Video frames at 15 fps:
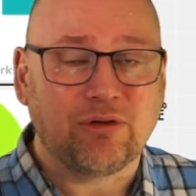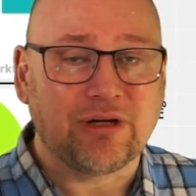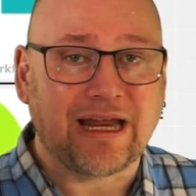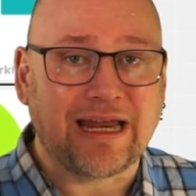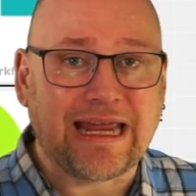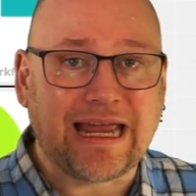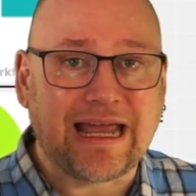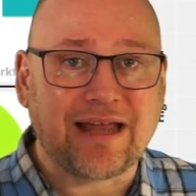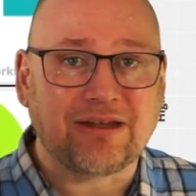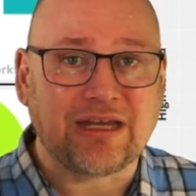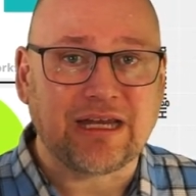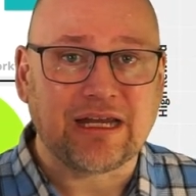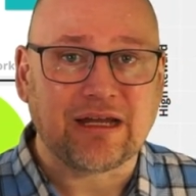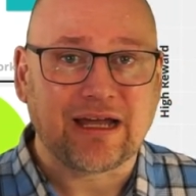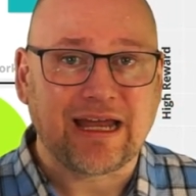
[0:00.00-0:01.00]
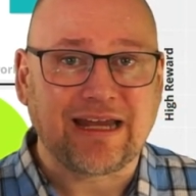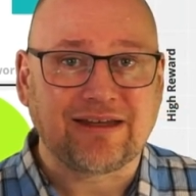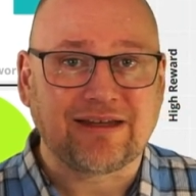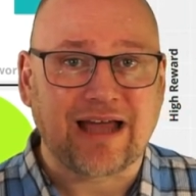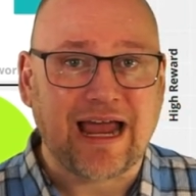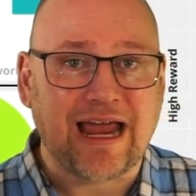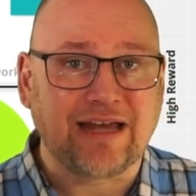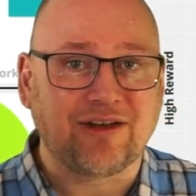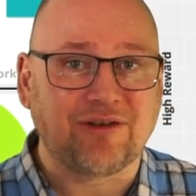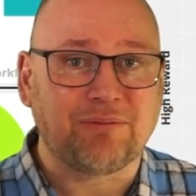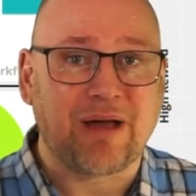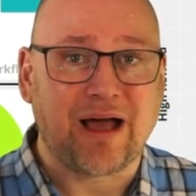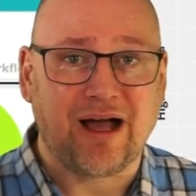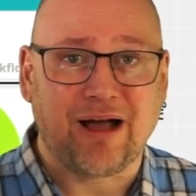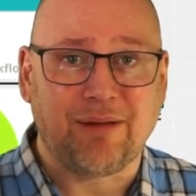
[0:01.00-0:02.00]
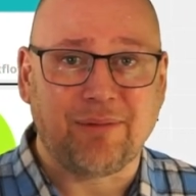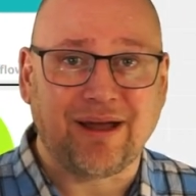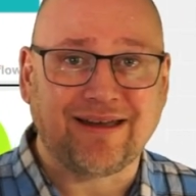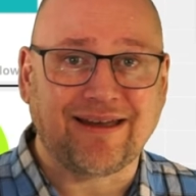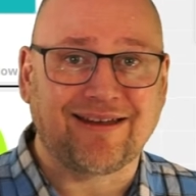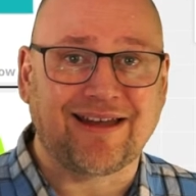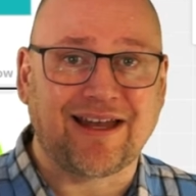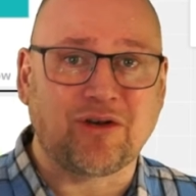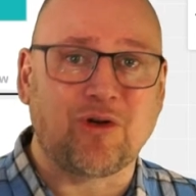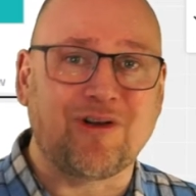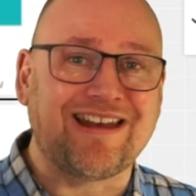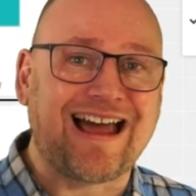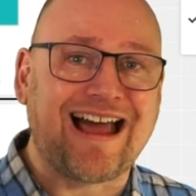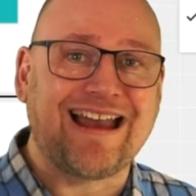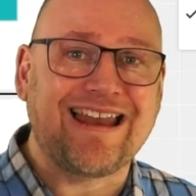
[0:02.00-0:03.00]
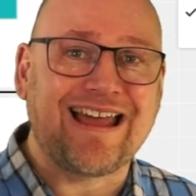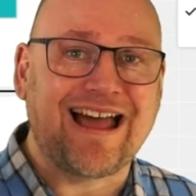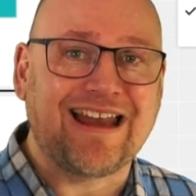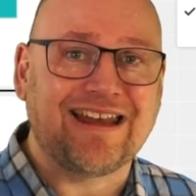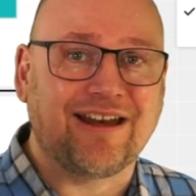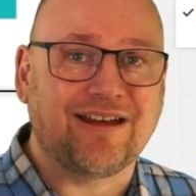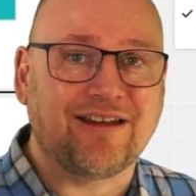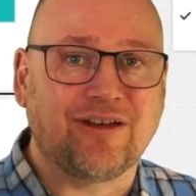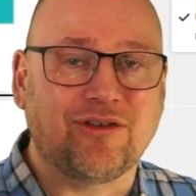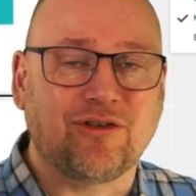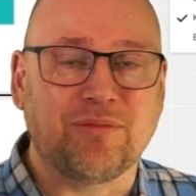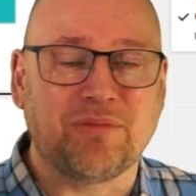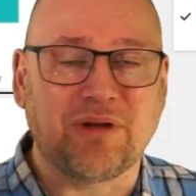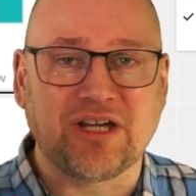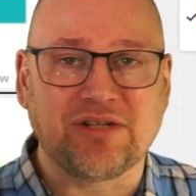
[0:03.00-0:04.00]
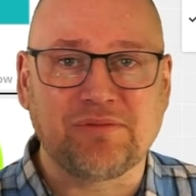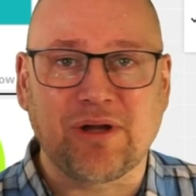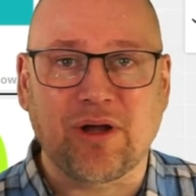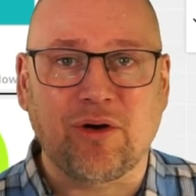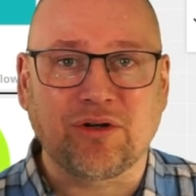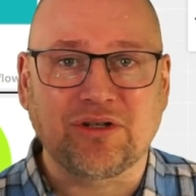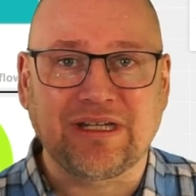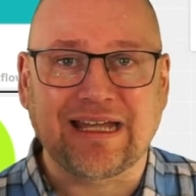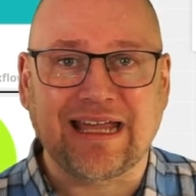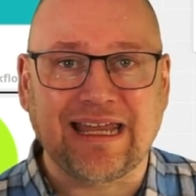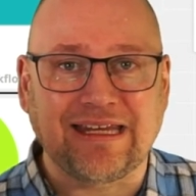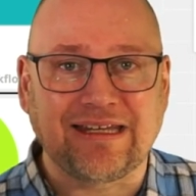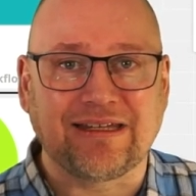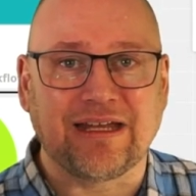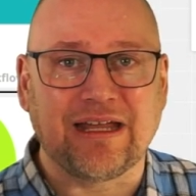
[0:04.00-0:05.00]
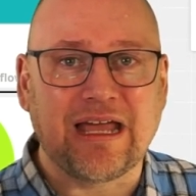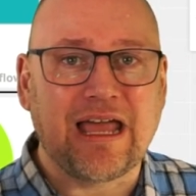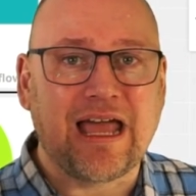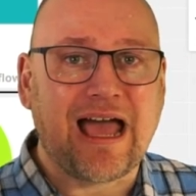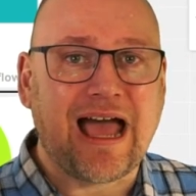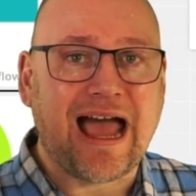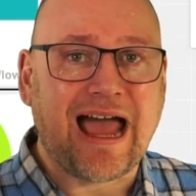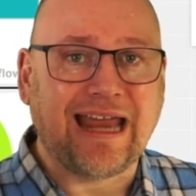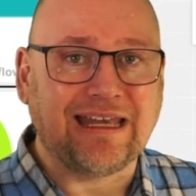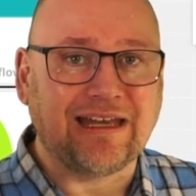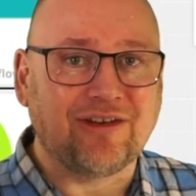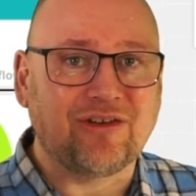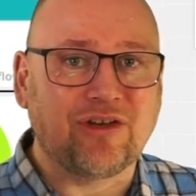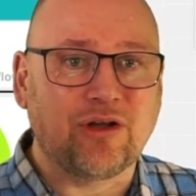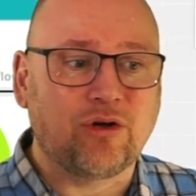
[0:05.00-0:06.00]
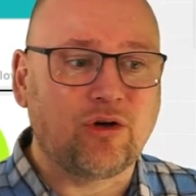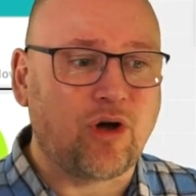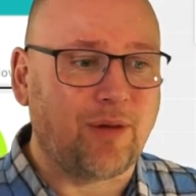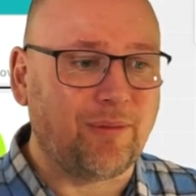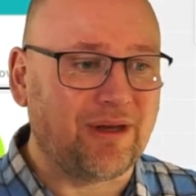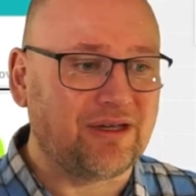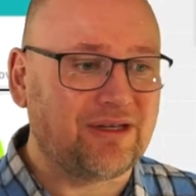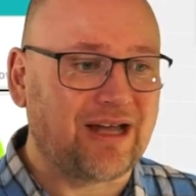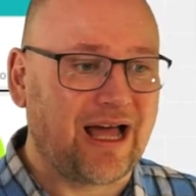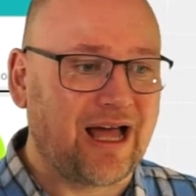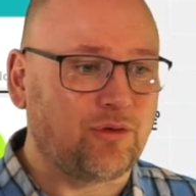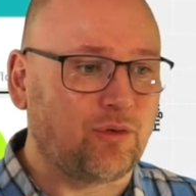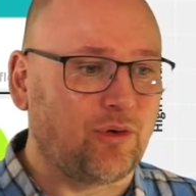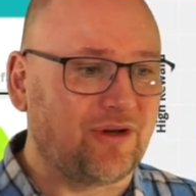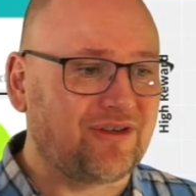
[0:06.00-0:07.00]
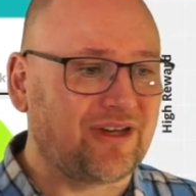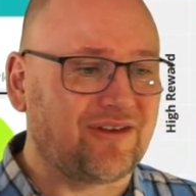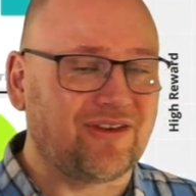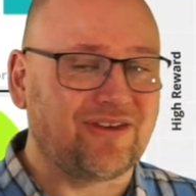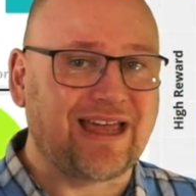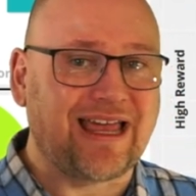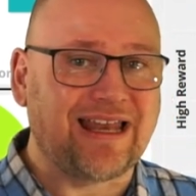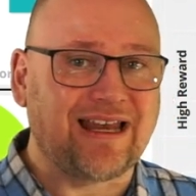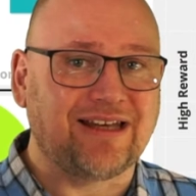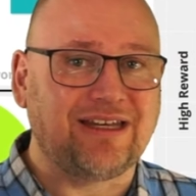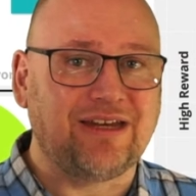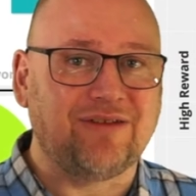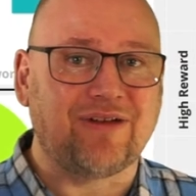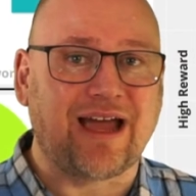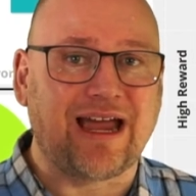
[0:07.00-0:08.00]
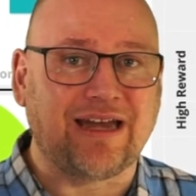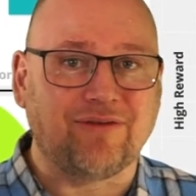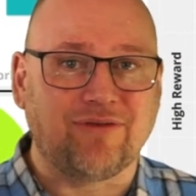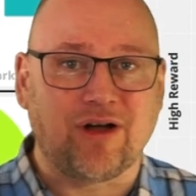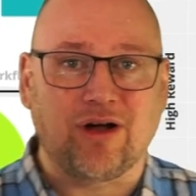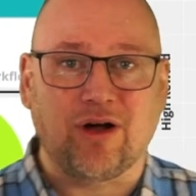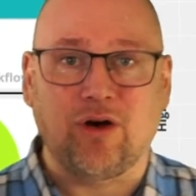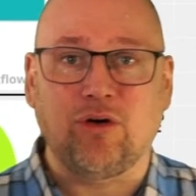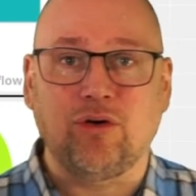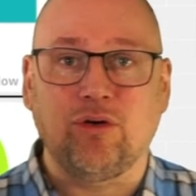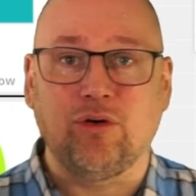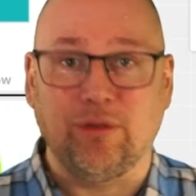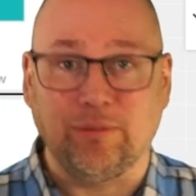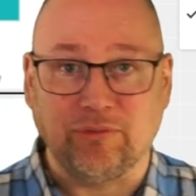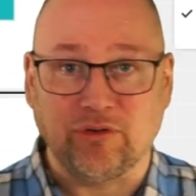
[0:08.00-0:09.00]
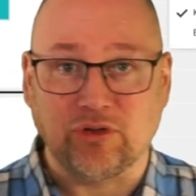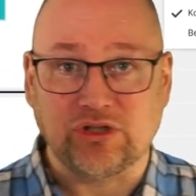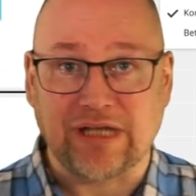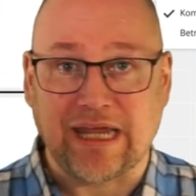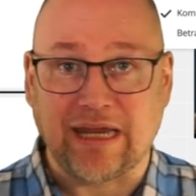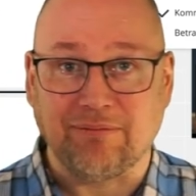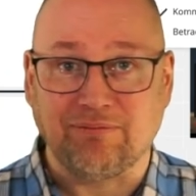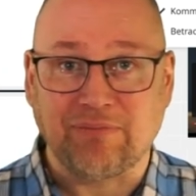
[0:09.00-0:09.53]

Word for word: oder er die Rechte eines Bearbeiters hat und alle anderen dann zum Beispiel auch die Rechte eines Kommentators. Das ist relativ einfach auch umzustellen.